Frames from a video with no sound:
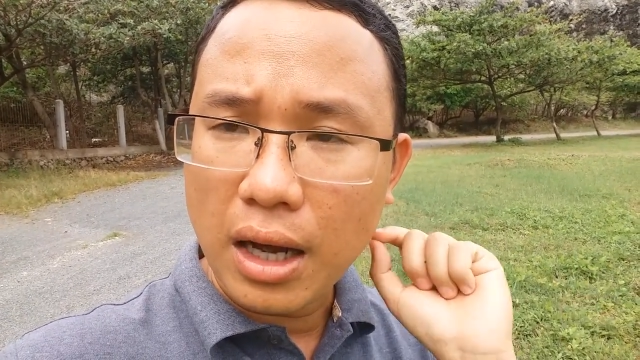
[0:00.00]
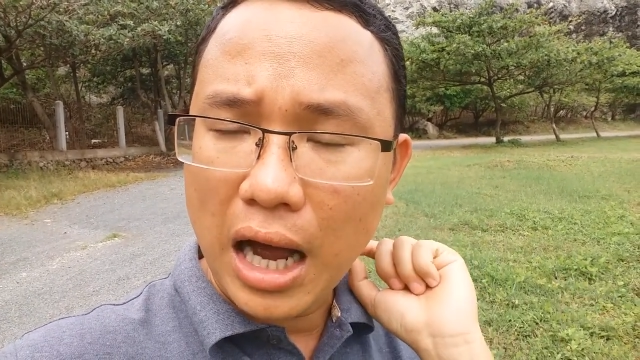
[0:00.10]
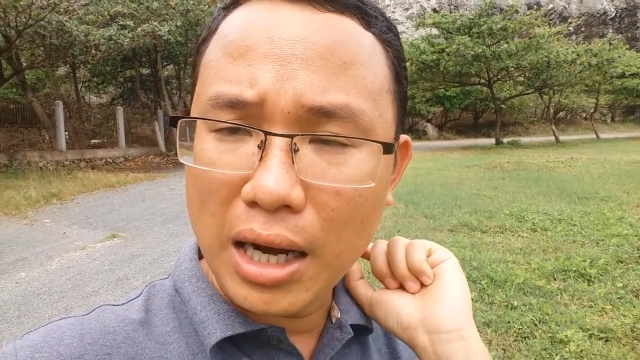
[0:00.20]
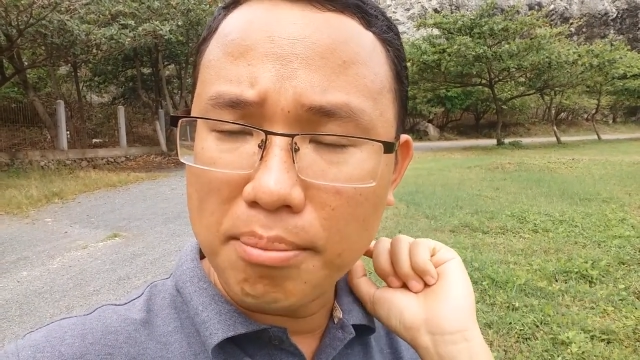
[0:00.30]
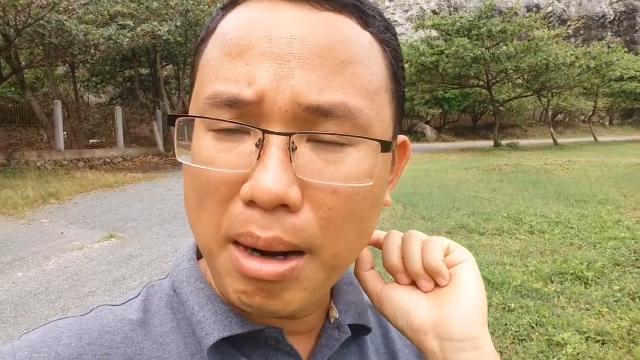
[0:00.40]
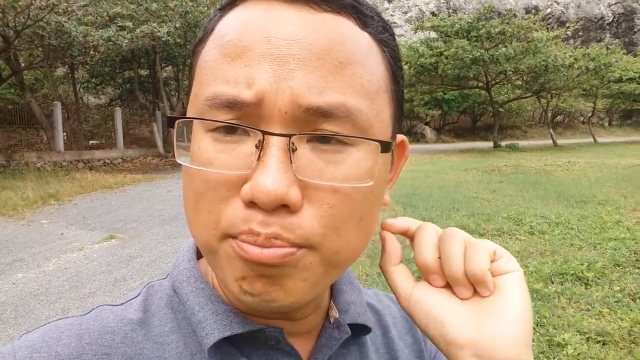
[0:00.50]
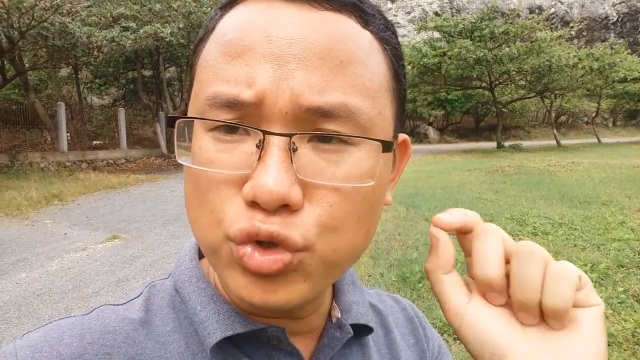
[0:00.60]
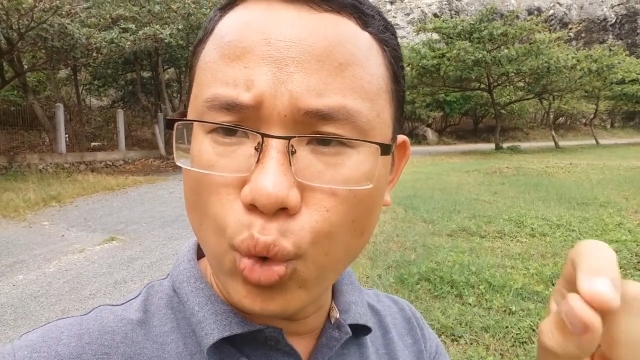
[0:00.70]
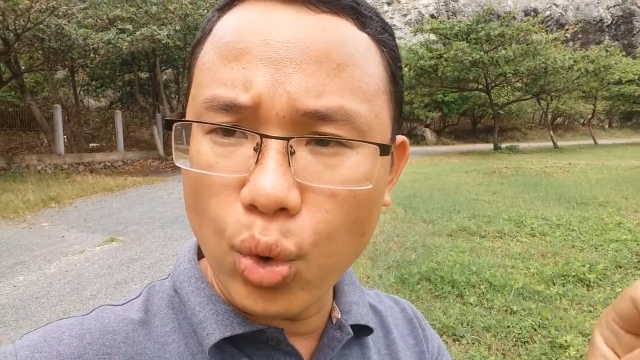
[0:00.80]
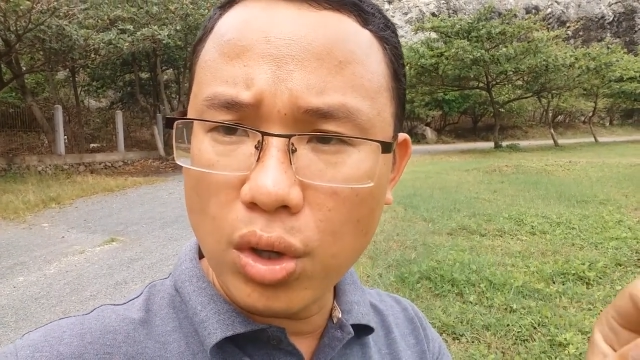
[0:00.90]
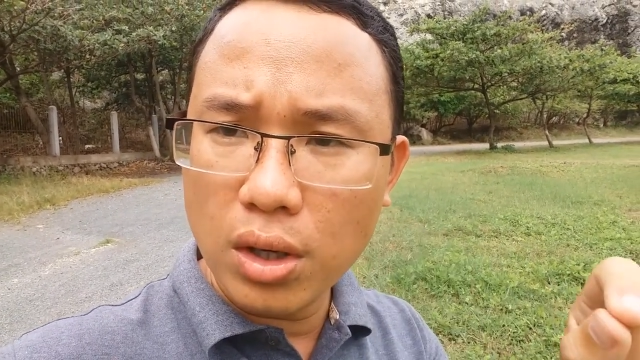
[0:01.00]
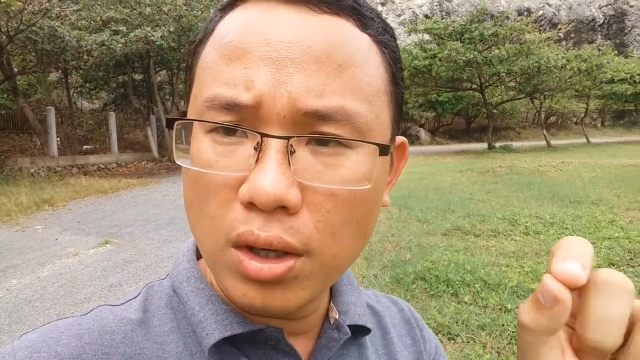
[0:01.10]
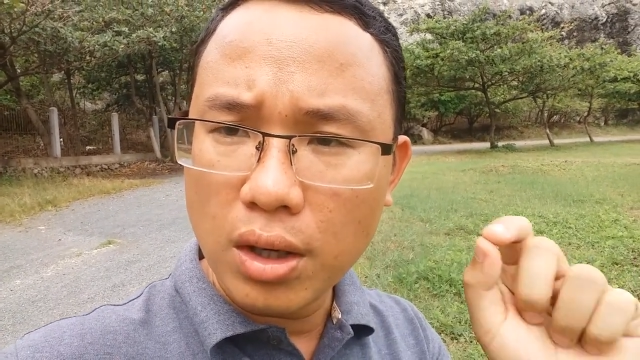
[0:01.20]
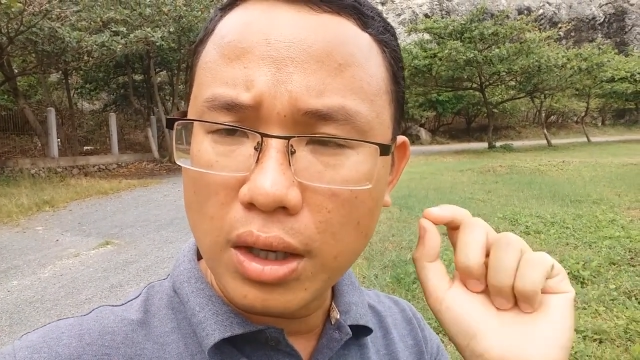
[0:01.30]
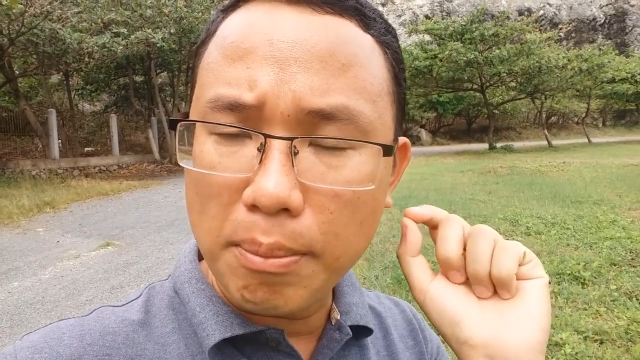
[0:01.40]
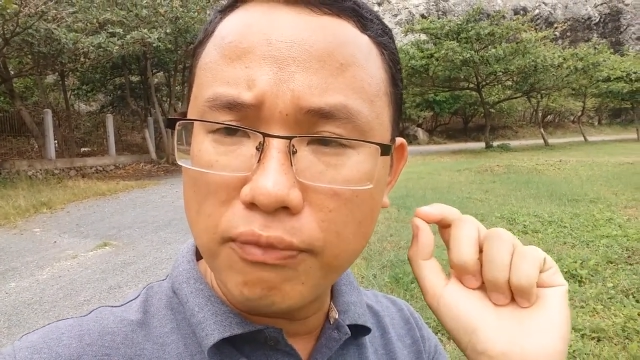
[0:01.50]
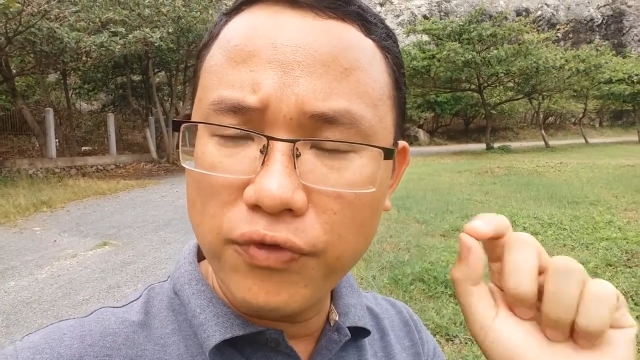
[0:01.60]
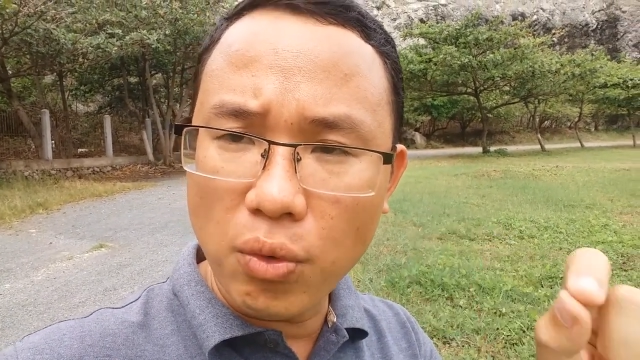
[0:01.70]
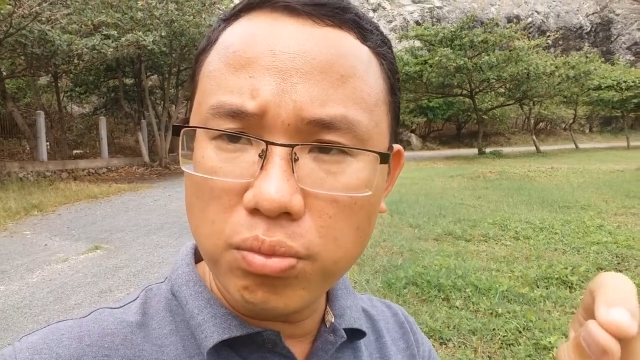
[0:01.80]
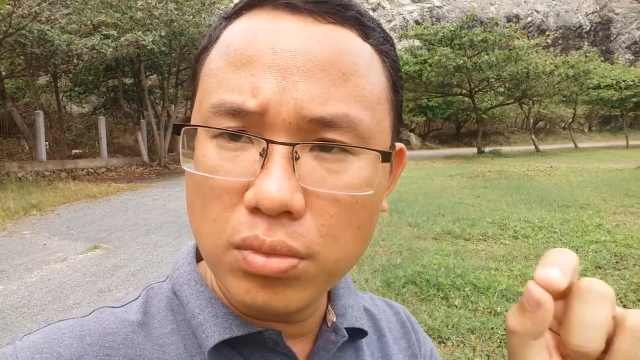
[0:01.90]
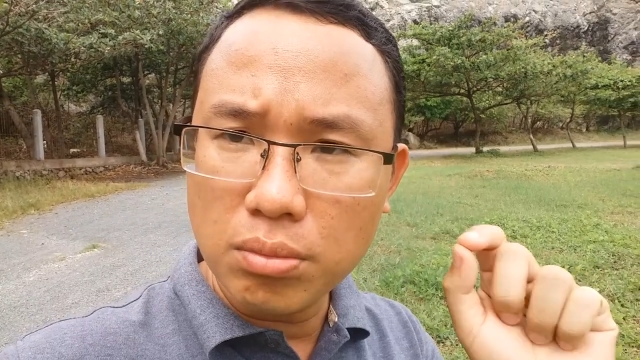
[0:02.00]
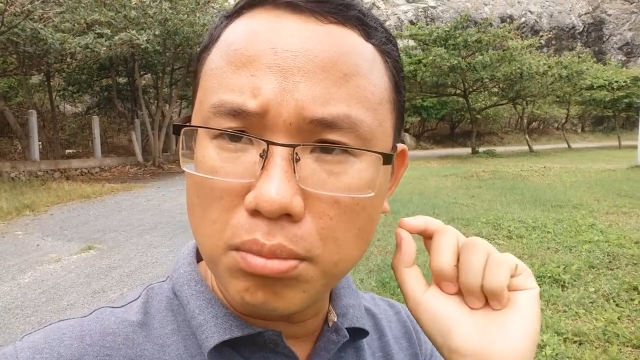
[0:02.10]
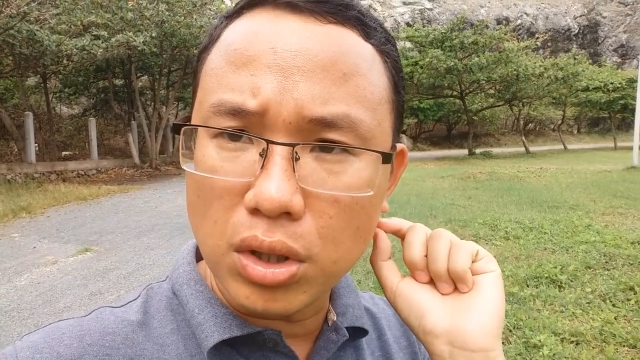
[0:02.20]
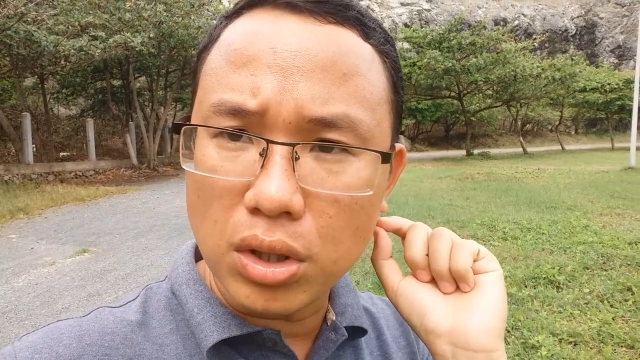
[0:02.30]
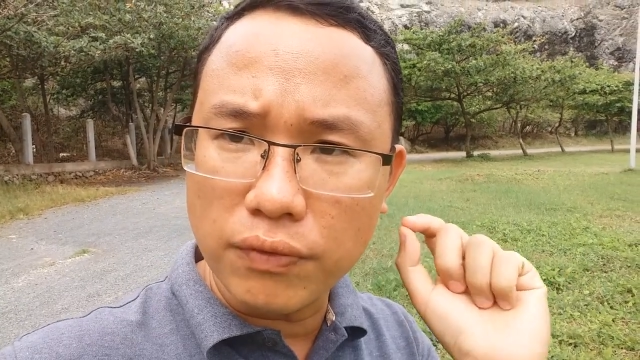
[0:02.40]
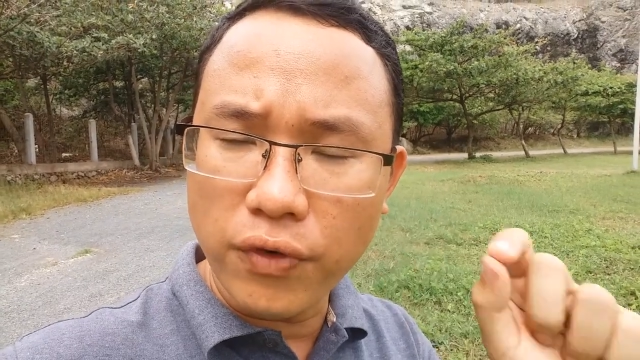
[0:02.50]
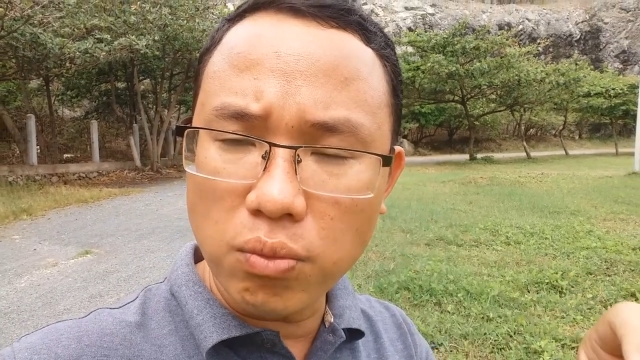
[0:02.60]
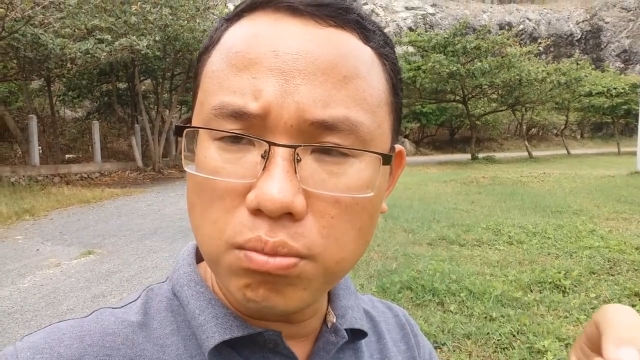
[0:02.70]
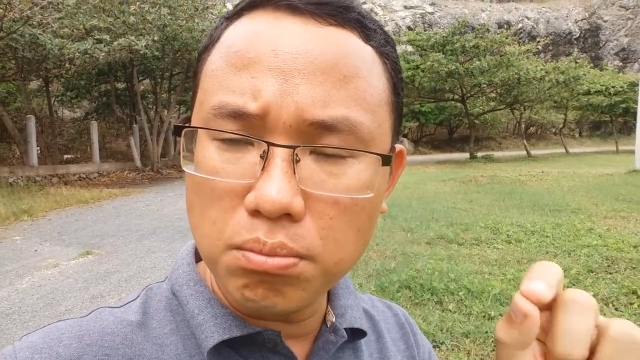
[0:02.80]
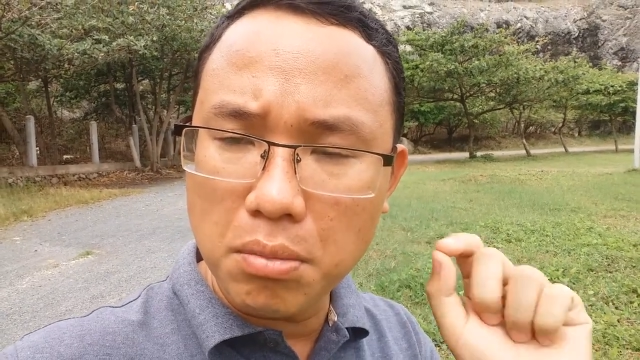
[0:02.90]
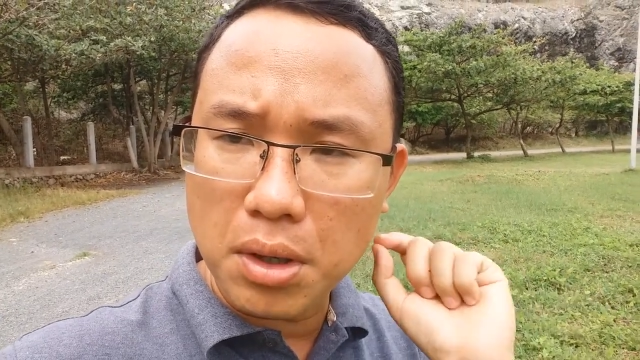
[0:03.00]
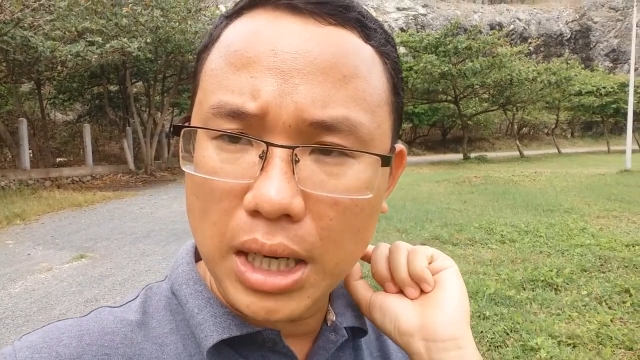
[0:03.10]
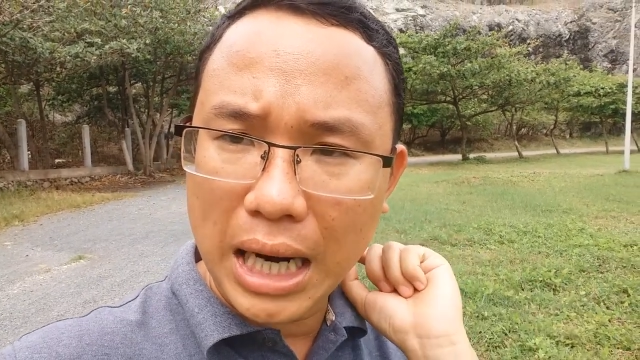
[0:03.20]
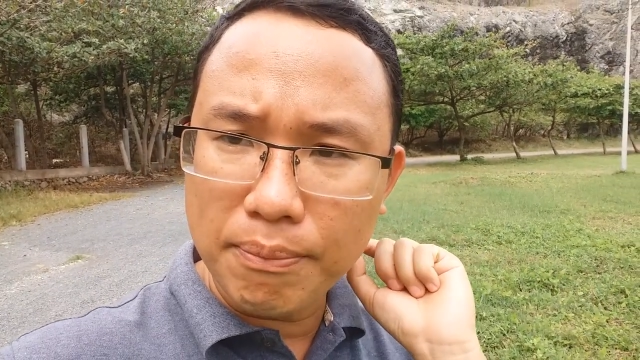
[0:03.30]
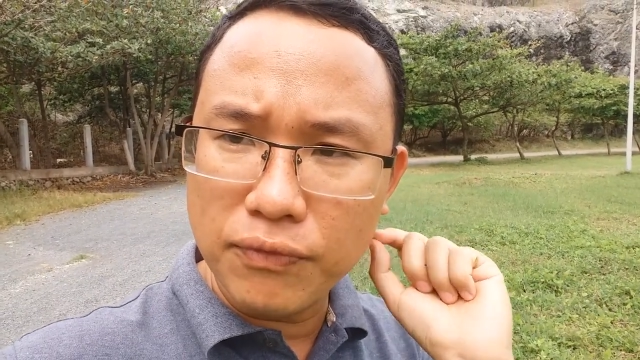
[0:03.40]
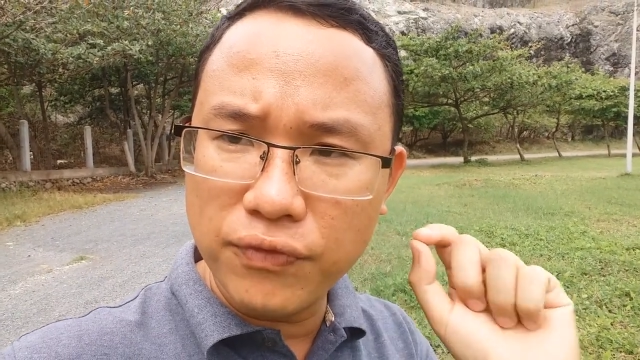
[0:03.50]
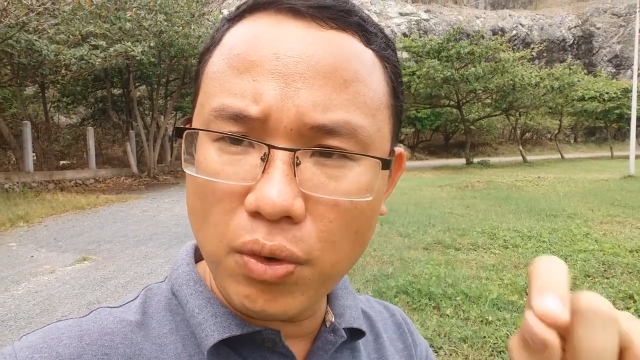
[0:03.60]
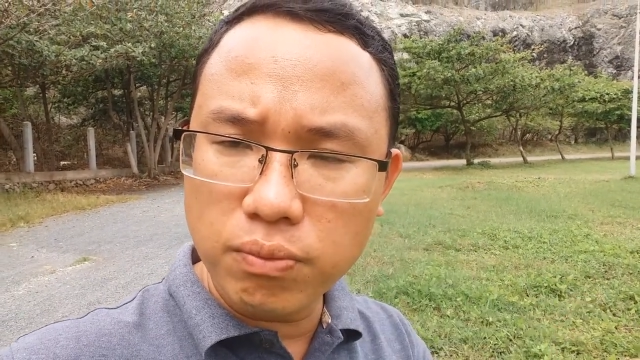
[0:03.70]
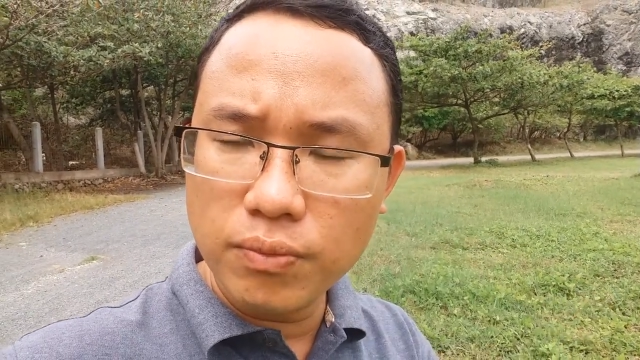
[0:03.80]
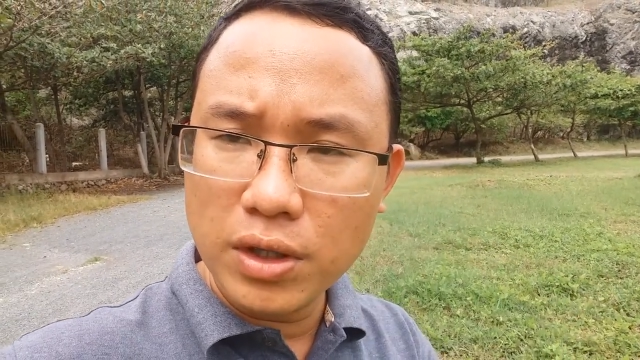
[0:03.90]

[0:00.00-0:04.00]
Anh bấm chuông 5 phút, 10 phút, 15 phút.